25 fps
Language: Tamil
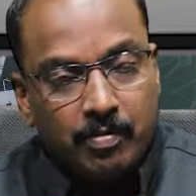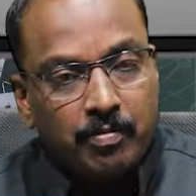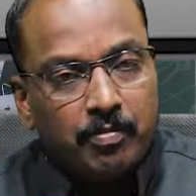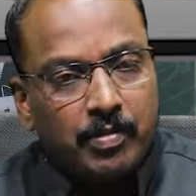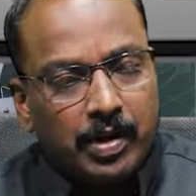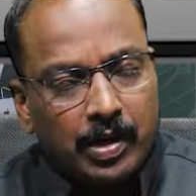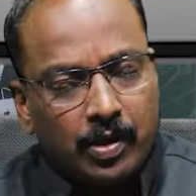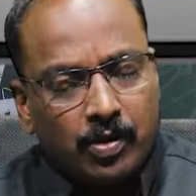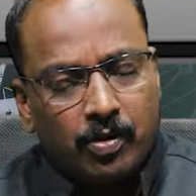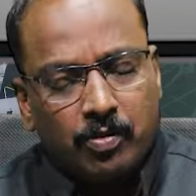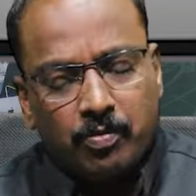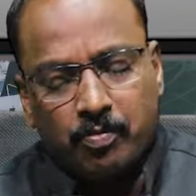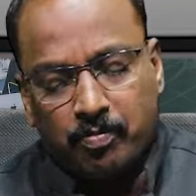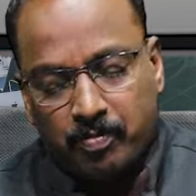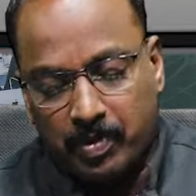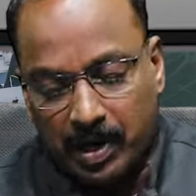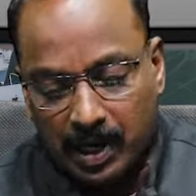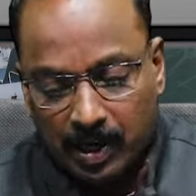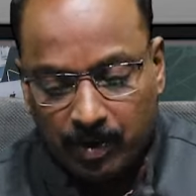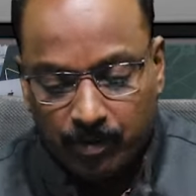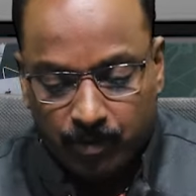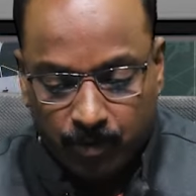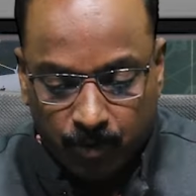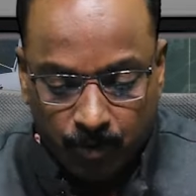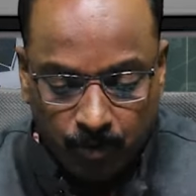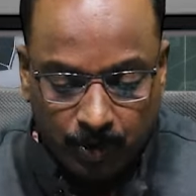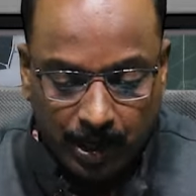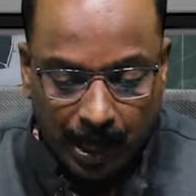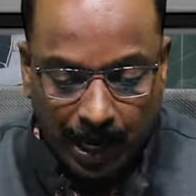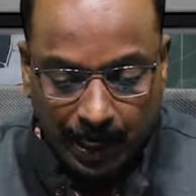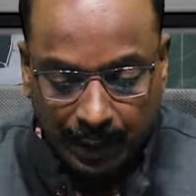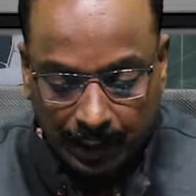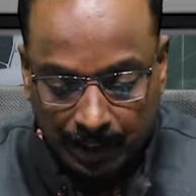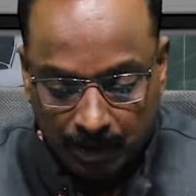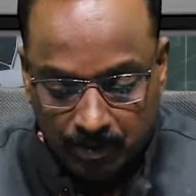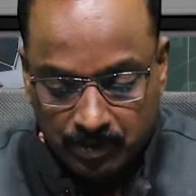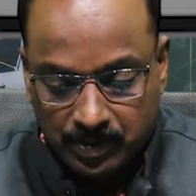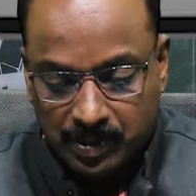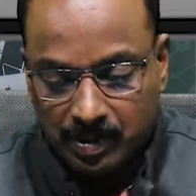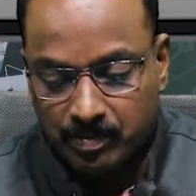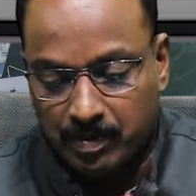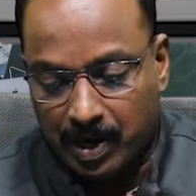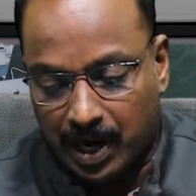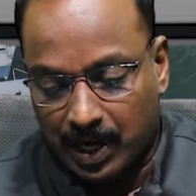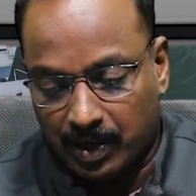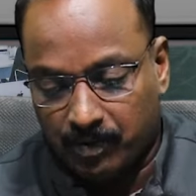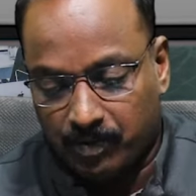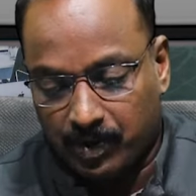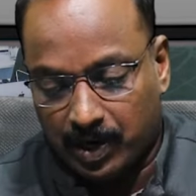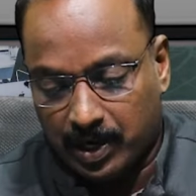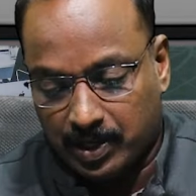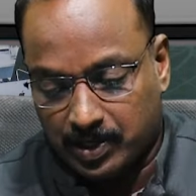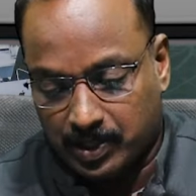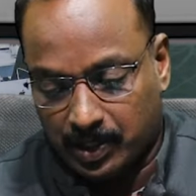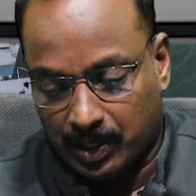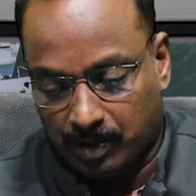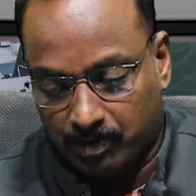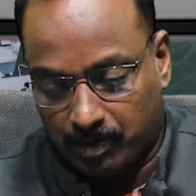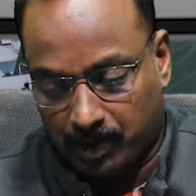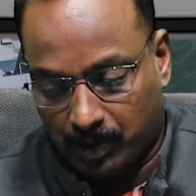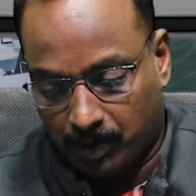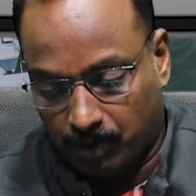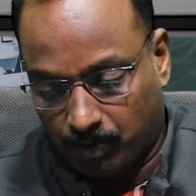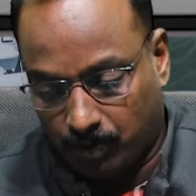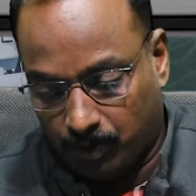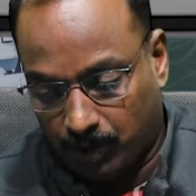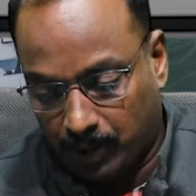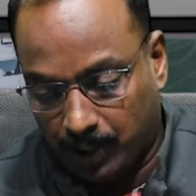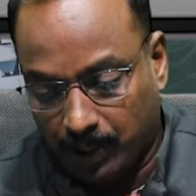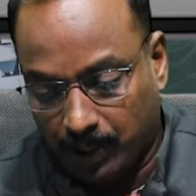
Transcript: மற்றும் பல ஃபுட் ஐட்டம்ஸை மேனுஃபேக்சரிங் பண்ணக்கூடிய